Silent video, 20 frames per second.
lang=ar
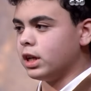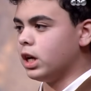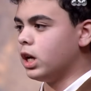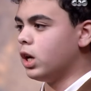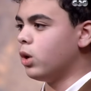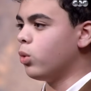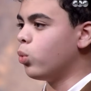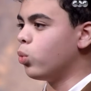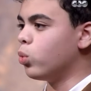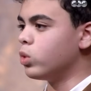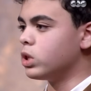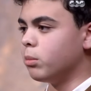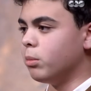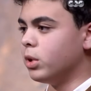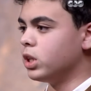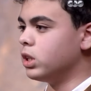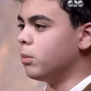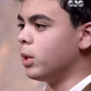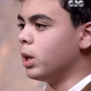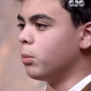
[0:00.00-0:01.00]
وظبطنا
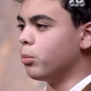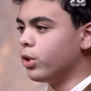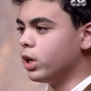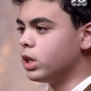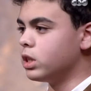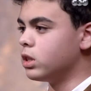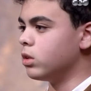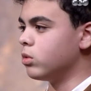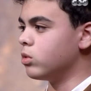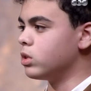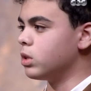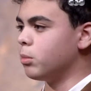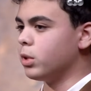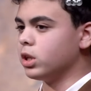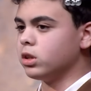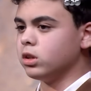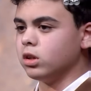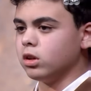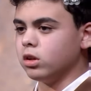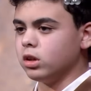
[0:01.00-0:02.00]
بقى البرايسنج وظبطنا